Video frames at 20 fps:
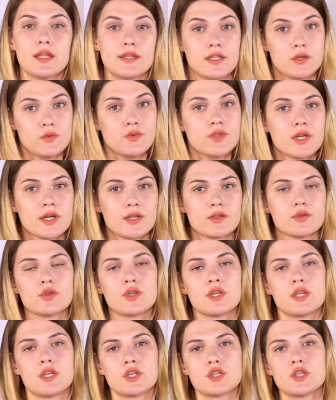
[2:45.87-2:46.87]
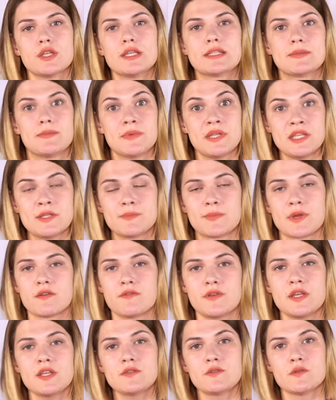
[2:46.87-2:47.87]
Это люди, которые решили сменить
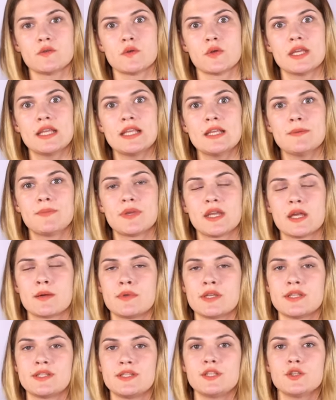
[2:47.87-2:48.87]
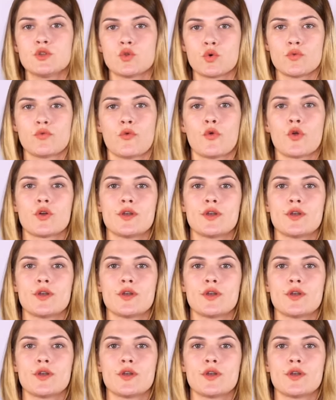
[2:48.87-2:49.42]
профессию или приобрести новую